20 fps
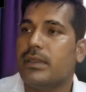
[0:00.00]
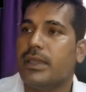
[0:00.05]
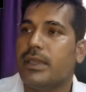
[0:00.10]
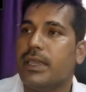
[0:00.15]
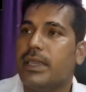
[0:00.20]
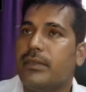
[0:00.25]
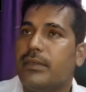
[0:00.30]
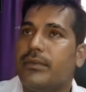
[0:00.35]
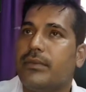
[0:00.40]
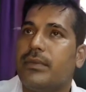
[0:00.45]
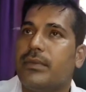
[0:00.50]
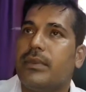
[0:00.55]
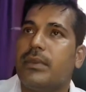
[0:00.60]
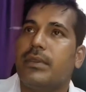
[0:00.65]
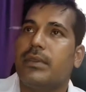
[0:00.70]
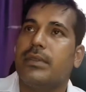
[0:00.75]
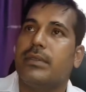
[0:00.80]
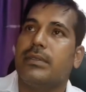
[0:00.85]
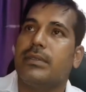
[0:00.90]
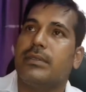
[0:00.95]
ये
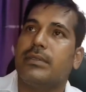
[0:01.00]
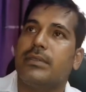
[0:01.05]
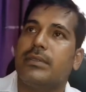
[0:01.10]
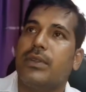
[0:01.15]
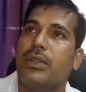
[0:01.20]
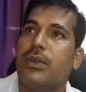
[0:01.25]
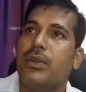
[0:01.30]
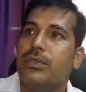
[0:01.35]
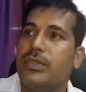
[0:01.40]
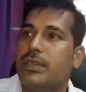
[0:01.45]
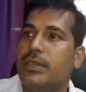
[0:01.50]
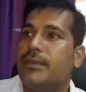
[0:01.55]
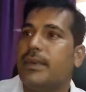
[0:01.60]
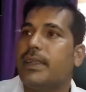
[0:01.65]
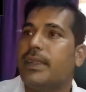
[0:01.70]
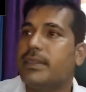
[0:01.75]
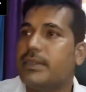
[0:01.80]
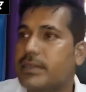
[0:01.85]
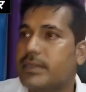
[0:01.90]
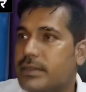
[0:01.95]
धनौती
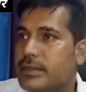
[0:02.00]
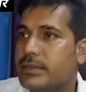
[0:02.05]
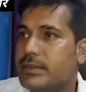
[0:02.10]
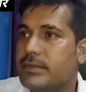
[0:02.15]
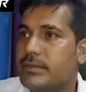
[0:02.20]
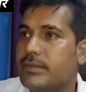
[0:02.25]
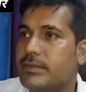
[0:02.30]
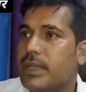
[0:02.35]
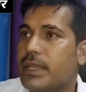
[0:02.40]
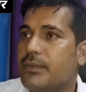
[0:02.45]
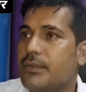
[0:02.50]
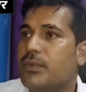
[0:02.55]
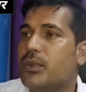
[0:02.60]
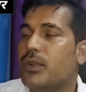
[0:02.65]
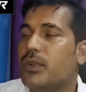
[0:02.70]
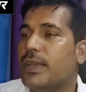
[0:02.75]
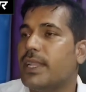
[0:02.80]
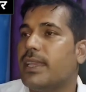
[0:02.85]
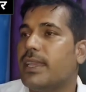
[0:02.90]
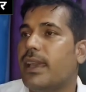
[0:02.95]
मठ ये
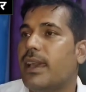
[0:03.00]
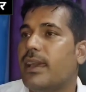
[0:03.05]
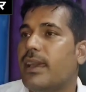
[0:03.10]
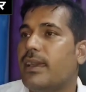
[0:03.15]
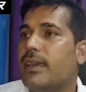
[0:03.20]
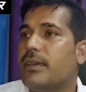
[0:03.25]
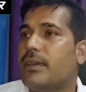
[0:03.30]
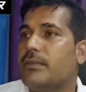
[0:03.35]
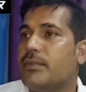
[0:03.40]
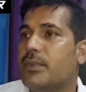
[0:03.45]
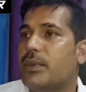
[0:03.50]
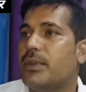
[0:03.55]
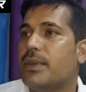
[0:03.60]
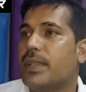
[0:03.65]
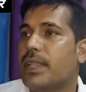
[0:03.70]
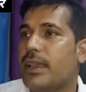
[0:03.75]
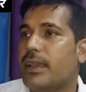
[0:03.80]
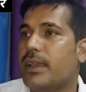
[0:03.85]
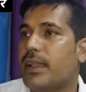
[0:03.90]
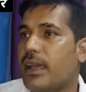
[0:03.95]
फुलवरिया है
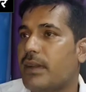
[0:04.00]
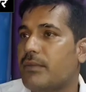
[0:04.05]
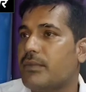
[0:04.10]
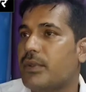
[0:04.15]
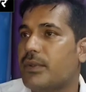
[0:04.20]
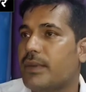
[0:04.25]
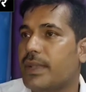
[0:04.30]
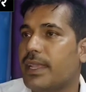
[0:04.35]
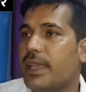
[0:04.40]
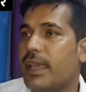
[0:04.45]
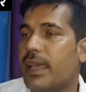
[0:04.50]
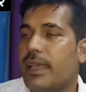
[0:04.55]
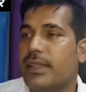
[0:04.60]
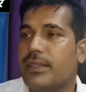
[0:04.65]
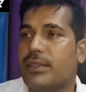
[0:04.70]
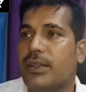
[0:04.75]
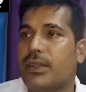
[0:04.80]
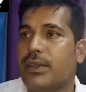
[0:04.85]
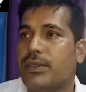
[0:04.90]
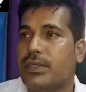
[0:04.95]
फुलवरिया ग्राम फुलवरिया है
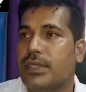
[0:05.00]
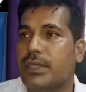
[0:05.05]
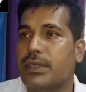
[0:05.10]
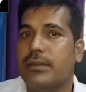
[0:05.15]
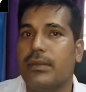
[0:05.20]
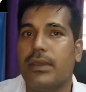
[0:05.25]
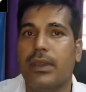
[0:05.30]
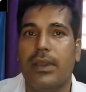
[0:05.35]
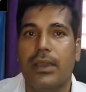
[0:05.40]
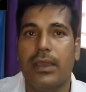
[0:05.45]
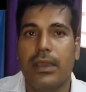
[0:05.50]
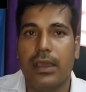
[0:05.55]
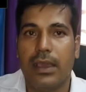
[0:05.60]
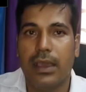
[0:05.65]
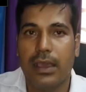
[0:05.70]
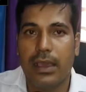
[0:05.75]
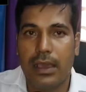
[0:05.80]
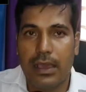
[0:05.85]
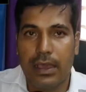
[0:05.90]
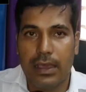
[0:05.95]
धनौती
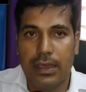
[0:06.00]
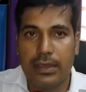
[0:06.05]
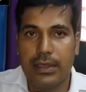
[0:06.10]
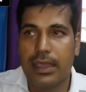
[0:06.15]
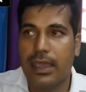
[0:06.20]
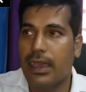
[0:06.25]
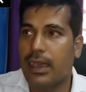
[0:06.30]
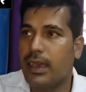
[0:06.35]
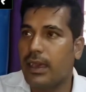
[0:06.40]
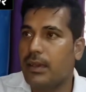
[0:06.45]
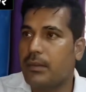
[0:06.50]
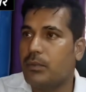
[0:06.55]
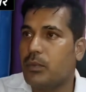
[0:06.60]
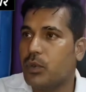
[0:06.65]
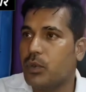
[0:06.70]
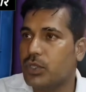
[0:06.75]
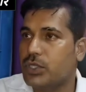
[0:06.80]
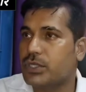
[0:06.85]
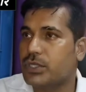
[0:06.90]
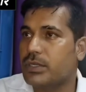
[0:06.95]
यहाँ
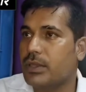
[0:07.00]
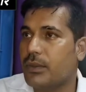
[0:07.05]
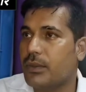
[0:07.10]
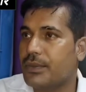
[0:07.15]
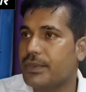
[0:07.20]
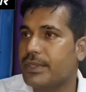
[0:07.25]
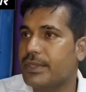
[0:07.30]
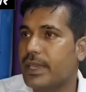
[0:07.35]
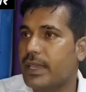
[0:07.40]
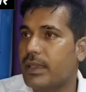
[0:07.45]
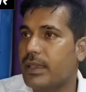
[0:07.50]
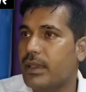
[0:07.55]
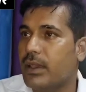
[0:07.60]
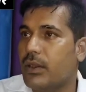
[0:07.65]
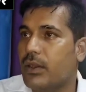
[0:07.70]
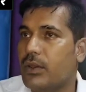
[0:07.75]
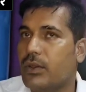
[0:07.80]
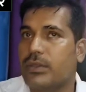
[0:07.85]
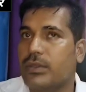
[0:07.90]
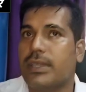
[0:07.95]
पोस्ट ऑफिस है
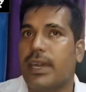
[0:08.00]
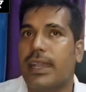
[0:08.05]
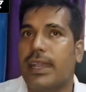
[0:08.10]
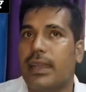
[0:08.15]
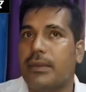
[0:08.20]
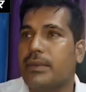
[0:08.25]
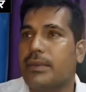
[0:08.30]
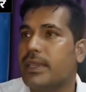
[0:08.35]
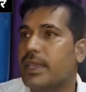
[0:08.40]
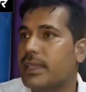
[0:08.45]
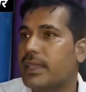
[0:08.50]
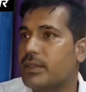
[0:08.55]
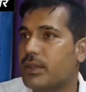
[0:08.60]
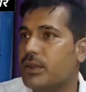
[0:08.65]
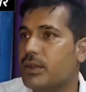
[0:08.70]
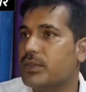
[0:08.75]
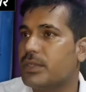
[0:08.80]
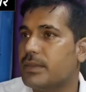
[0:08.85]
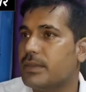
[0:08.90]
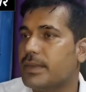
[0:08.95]
और थाना भी है
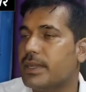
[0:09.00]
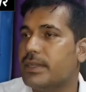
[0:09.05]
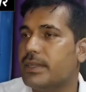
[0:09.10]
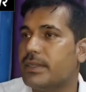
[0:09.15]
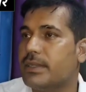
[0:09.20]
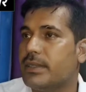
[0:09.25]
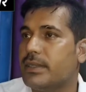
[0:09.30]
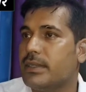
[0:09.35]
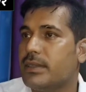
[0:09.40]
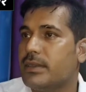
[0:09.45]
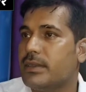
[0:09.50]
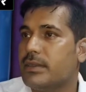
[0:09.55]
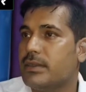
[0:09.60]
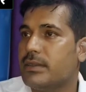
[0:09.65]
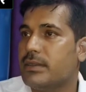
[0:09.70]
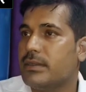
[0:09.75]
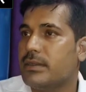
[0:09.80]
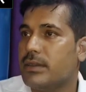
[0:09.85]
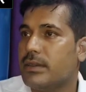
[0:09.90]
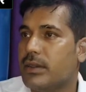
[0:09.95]
चुनौती
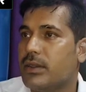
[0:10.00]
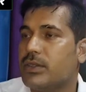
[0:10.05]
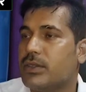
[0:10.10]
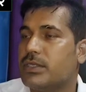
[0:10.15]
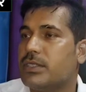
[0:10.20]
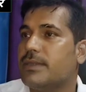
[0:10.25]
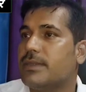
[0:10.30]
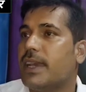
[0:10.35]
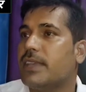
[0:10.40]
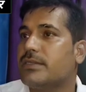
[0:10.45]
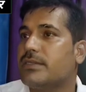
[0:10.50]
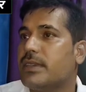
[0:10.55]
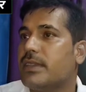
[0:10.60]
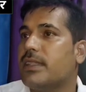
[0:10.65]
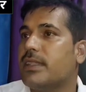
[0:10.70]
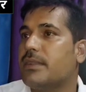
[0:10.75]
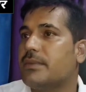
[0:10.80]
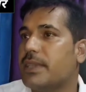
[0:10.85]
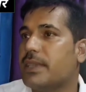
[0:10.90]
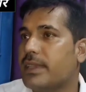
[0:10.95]
मठ और सीमांत
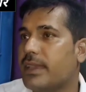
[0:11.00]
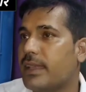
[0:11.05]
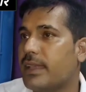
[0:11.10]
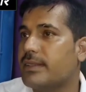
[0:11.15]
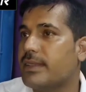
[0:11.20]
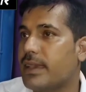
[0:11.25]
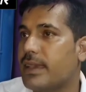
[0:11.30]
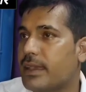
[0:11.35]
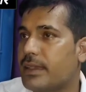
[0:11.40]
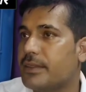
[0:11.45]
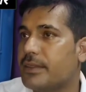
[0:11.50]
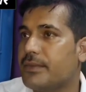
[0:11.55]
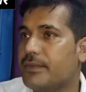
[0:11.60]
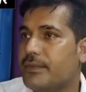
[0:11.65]
सदर में ही आता है